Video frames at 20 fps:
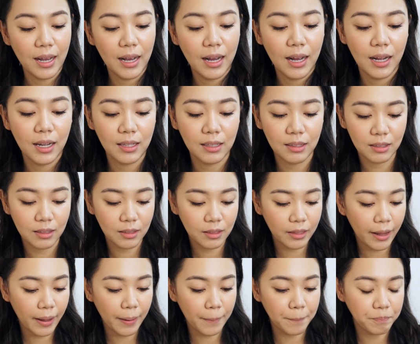やっ
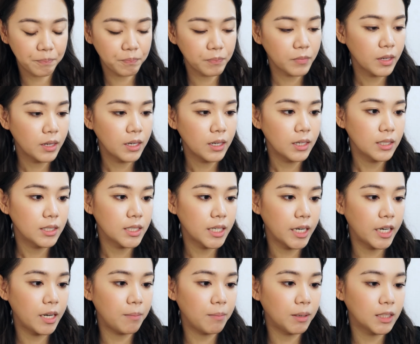てじゃ
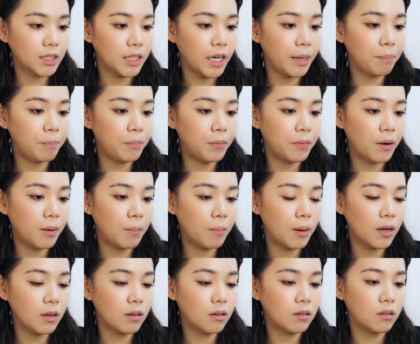あいきますリップは
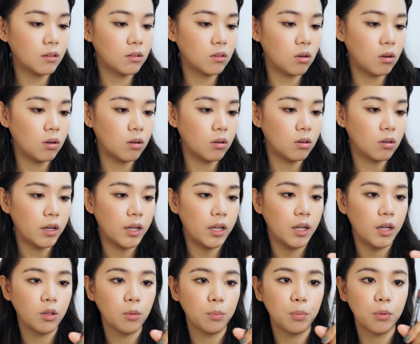MAC の、
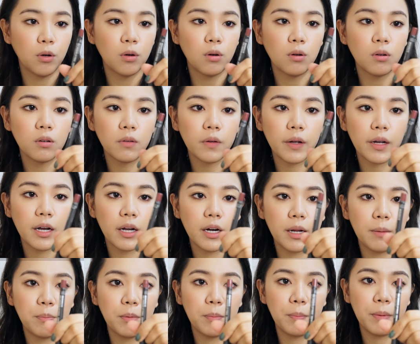えーと、
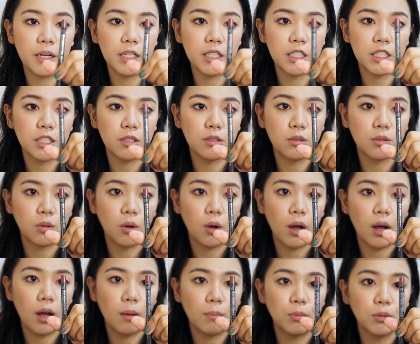プロロングウェアリップペンシル
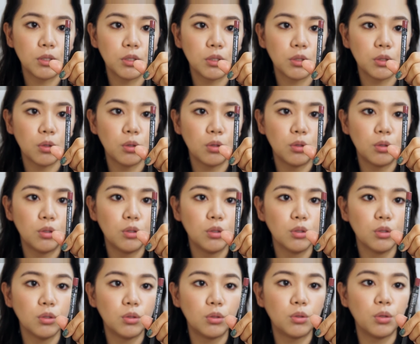の
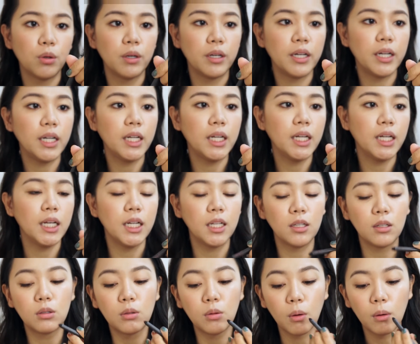
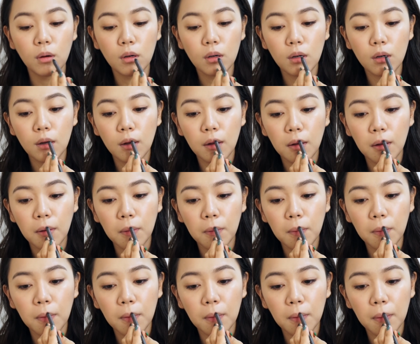アブソルートリーイット
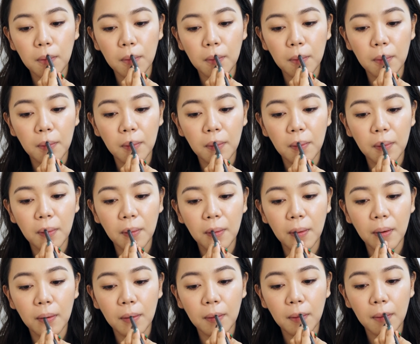を
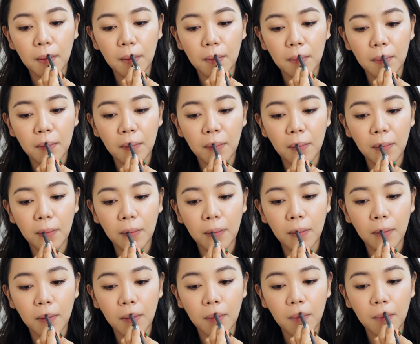使っ
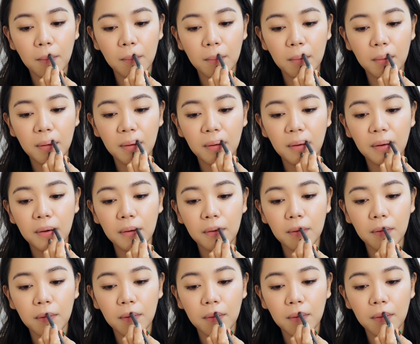ていきます